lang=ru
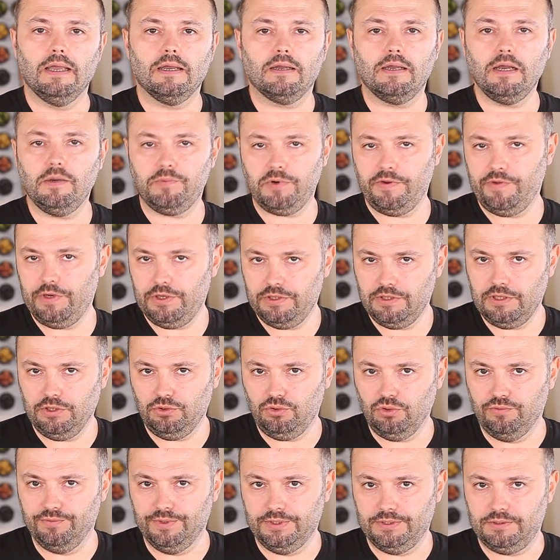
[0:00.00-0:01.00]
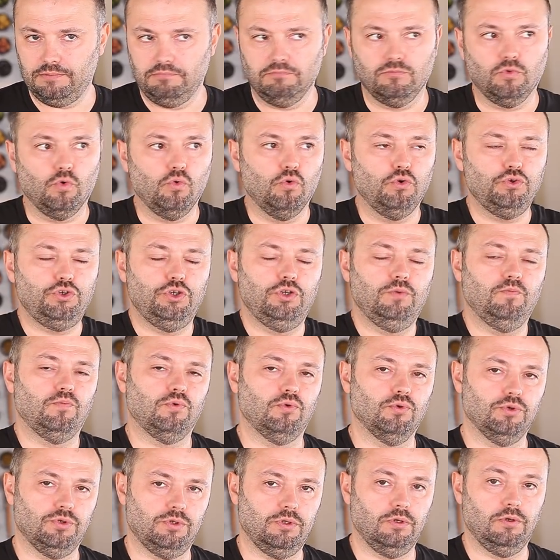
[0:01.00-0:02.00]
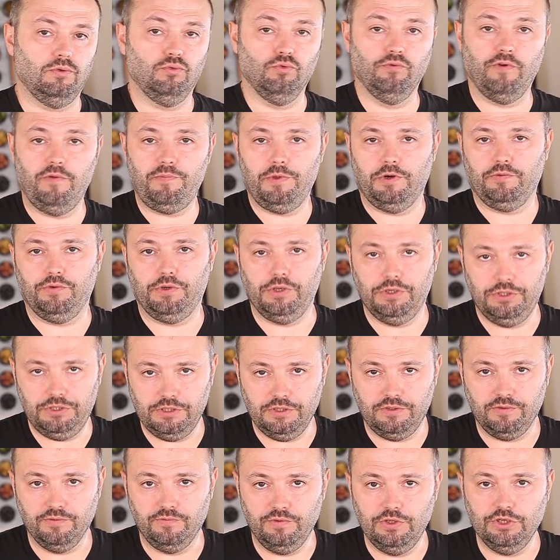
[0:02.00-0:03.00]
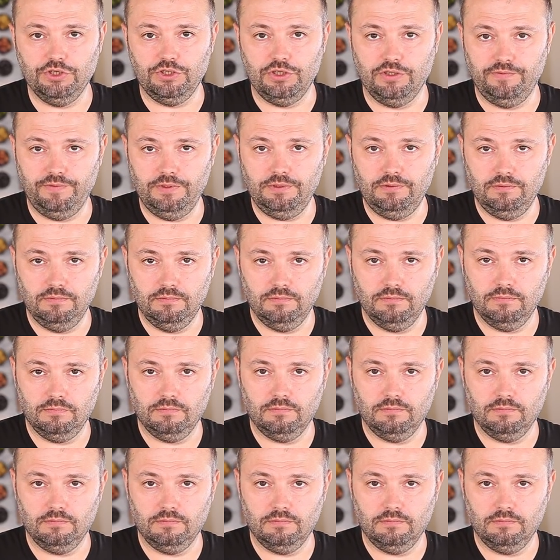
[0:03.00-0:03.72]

Как проверить готовность? Очень просто. Ну, во-первых, естественно, внешний вид.